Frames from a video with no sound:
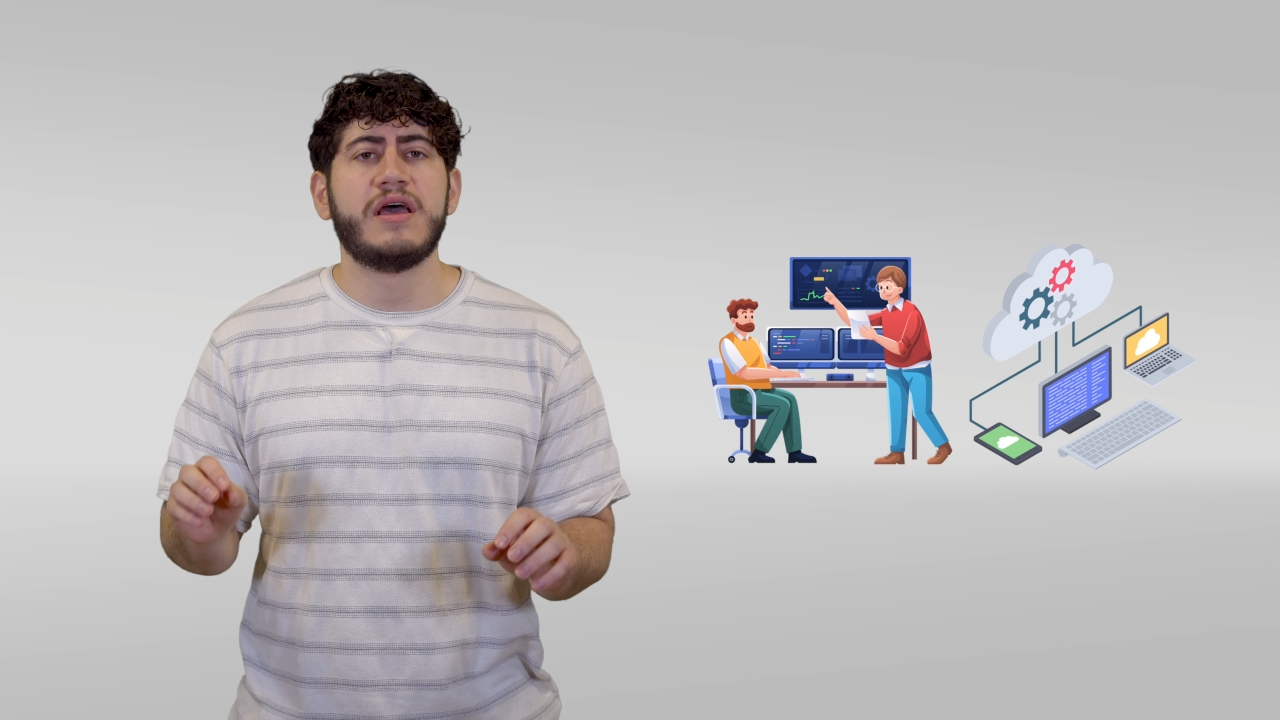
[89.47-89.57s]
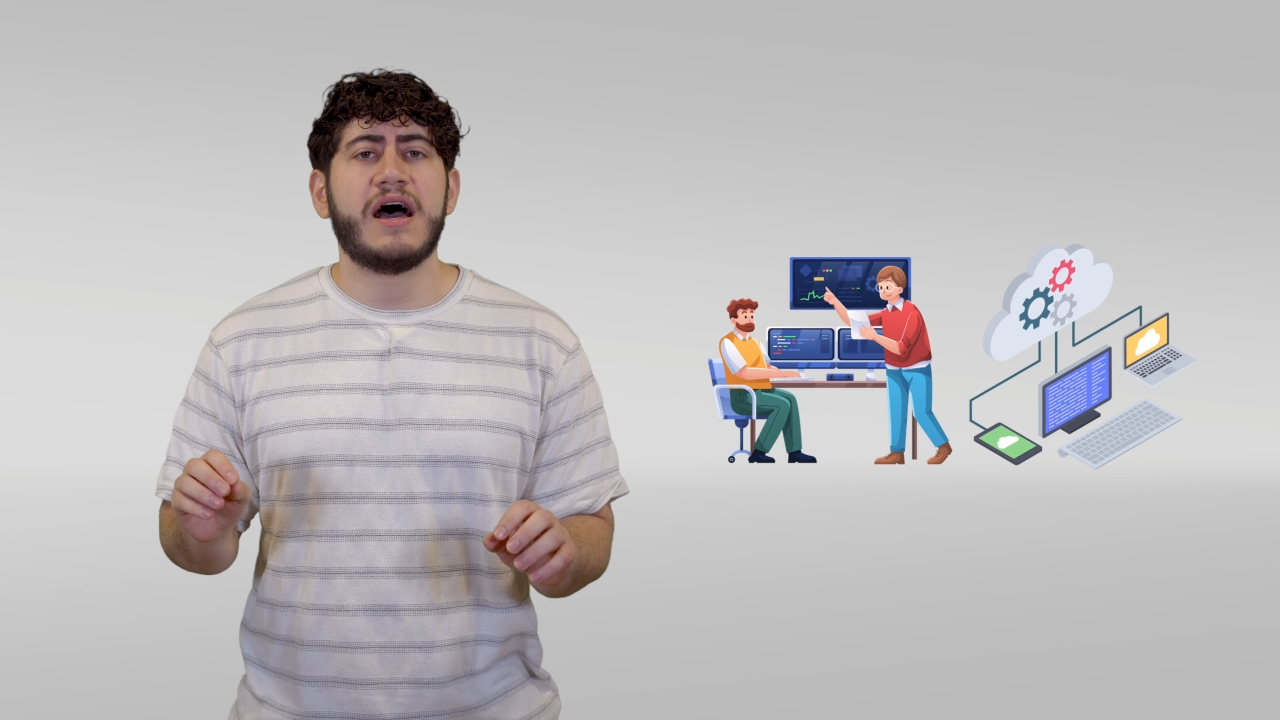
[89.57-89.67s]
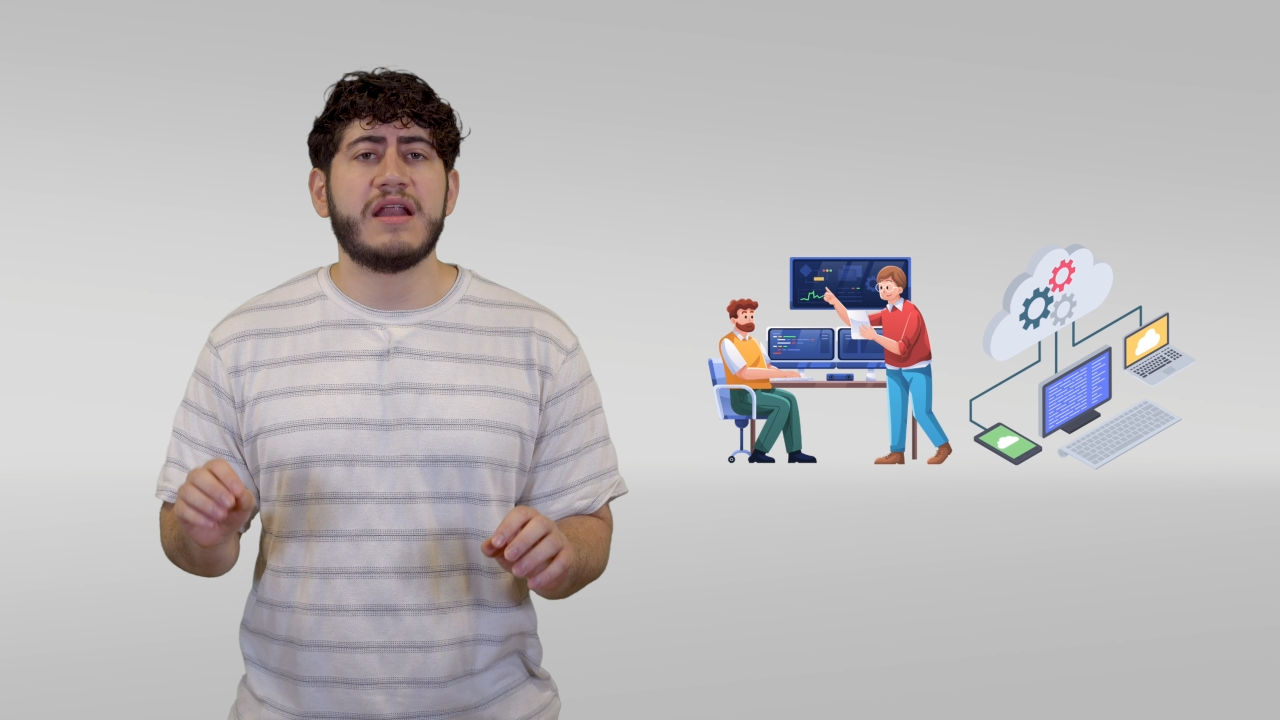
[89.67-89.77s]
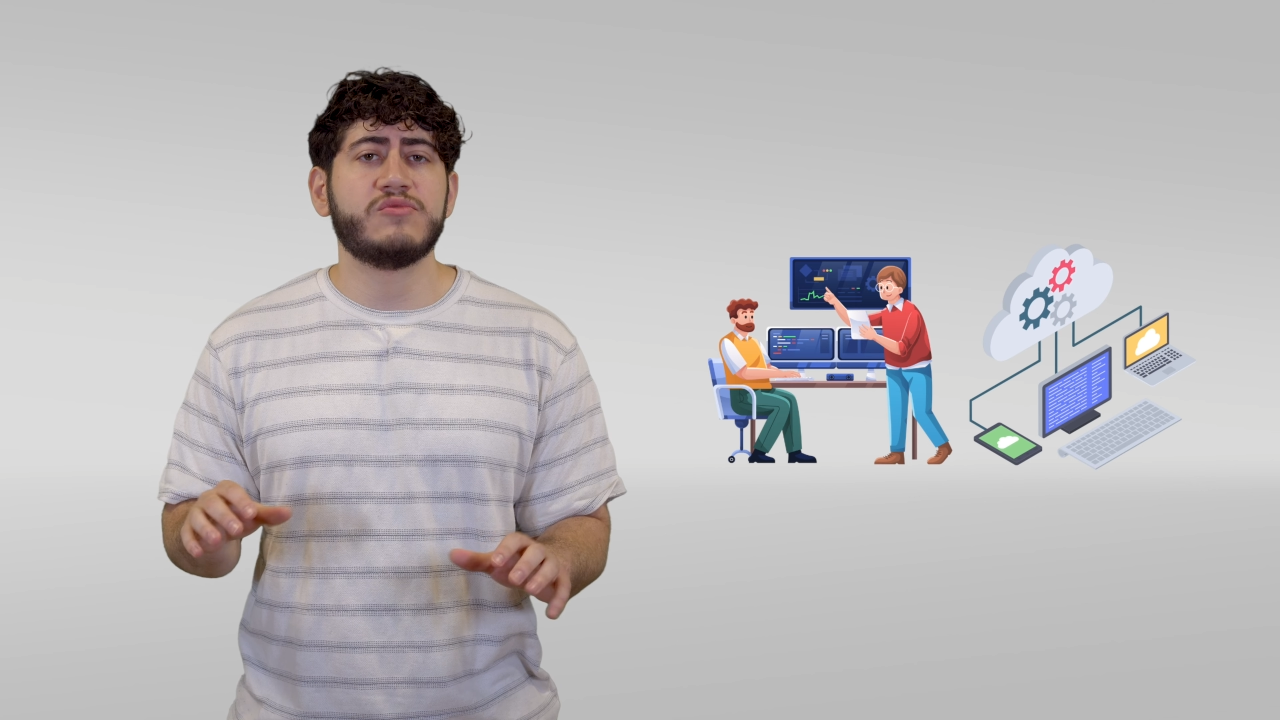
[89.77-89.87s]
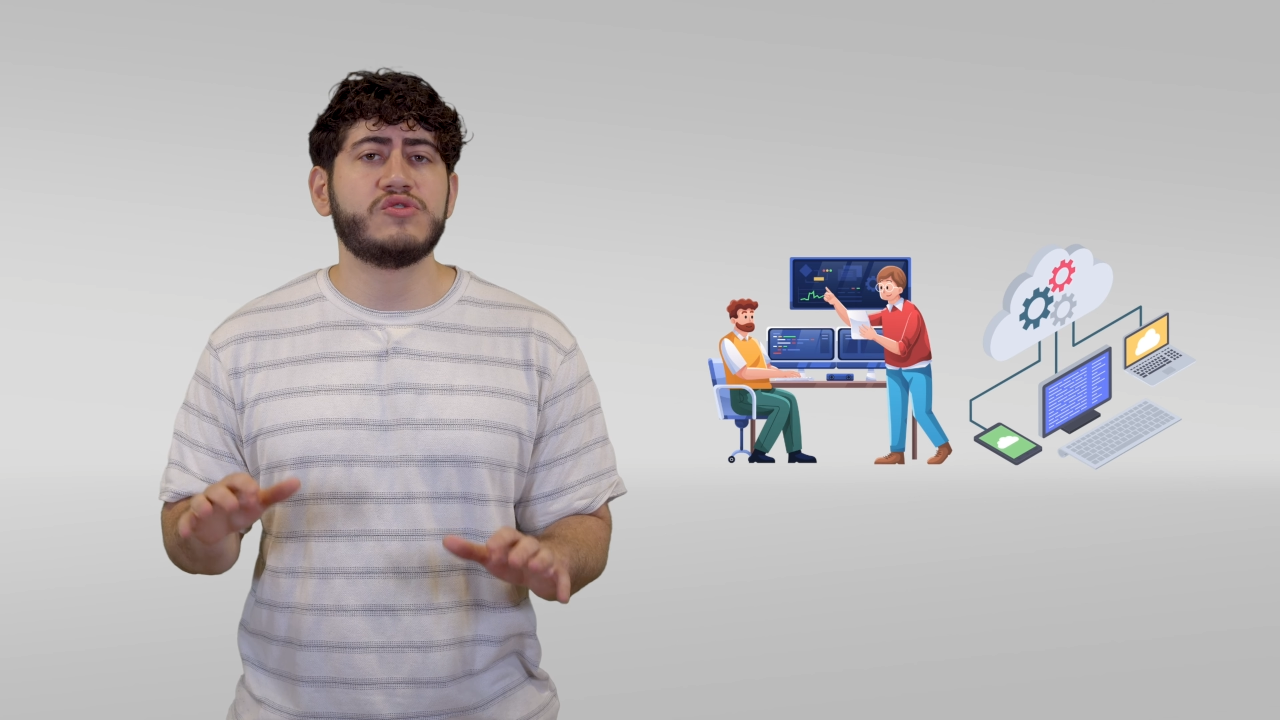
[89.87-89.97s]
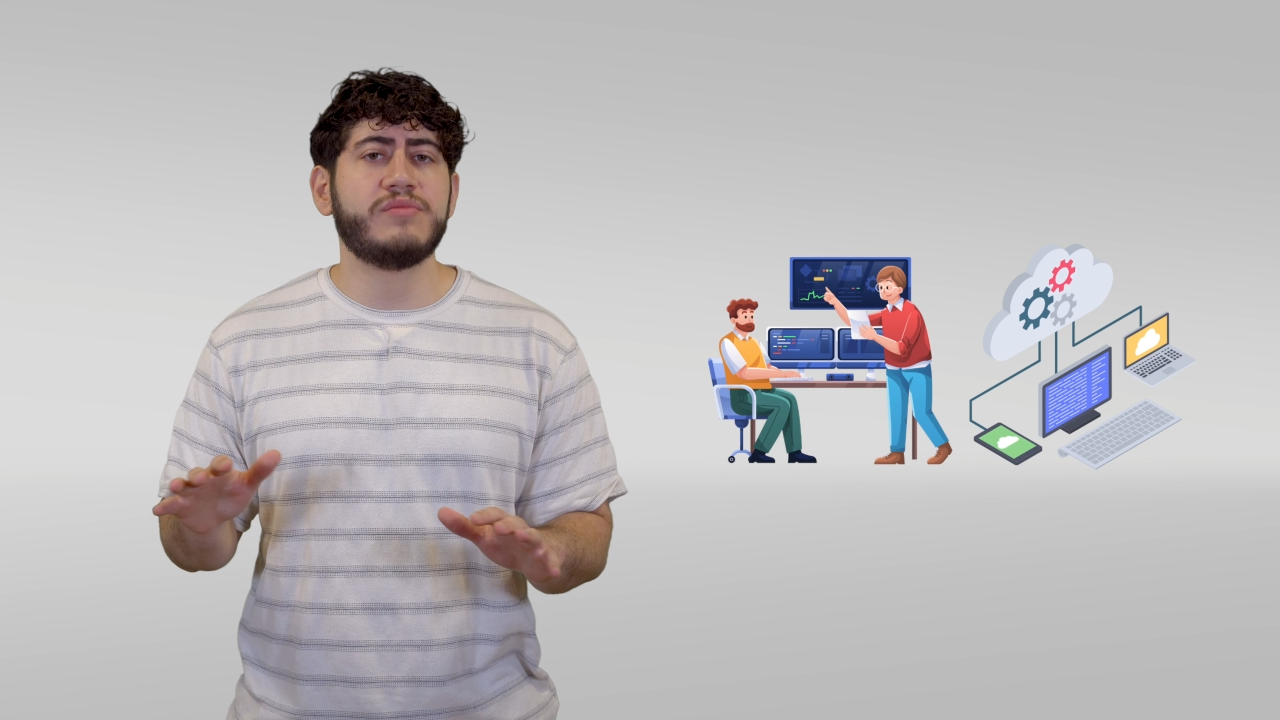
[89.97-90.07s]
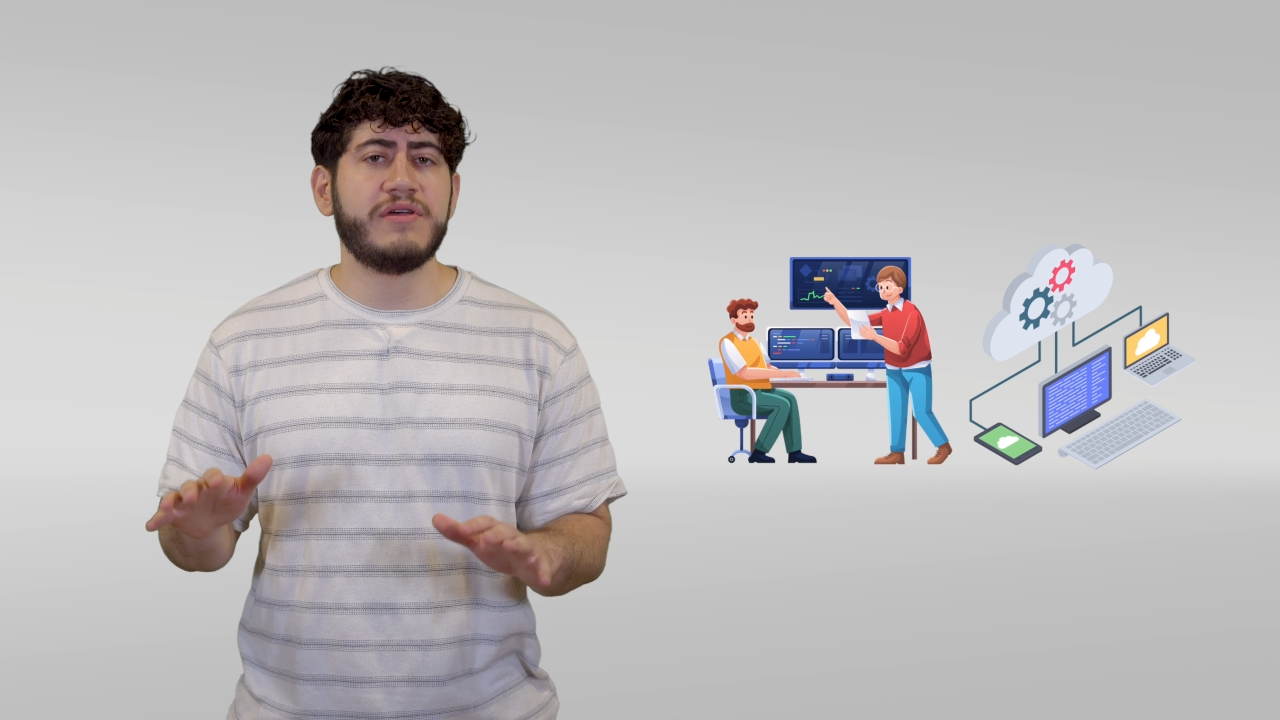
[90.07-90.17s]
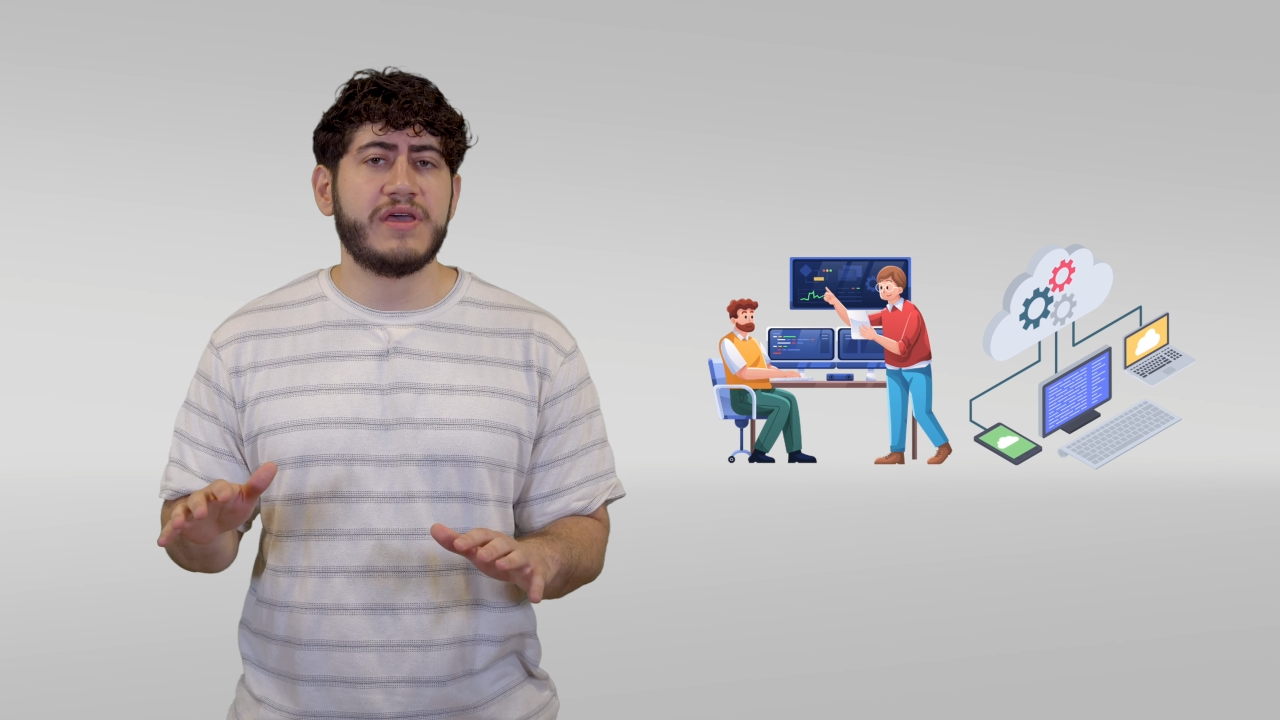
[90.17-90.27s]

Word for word: haremos un breve